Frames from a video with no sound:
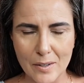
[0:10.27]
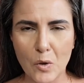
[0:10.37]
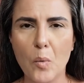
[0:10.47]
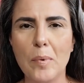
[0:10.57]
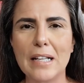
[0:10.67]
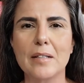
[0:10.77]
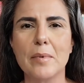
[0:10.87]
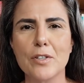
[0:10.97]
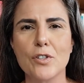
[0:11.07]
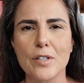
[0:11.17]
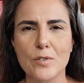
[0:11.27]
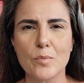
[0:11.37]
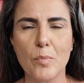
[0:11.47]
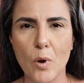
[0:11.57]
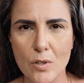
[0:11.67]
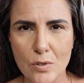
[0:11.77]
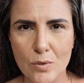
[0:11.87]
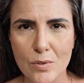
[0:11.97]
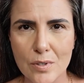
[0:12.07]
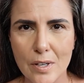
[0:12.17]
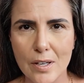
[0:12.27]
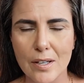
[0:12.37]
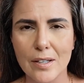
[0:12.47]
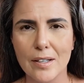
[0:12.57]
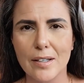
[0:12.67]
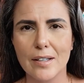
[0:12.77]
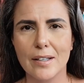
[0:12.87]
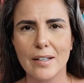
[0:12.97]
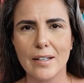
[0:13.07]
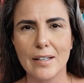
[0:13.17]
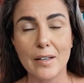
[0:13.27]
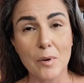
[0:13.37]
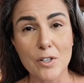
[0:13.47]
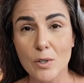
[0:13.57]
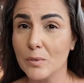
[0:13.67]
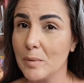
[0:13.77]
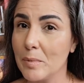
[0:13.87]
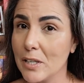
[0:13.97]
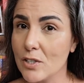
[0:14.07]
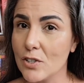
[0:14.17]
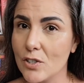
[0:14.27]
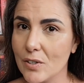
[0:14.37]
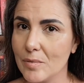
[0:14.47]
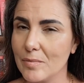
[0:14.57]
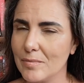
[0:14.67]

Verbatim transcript: completamente expostos. Eu acho que é um tema que a gente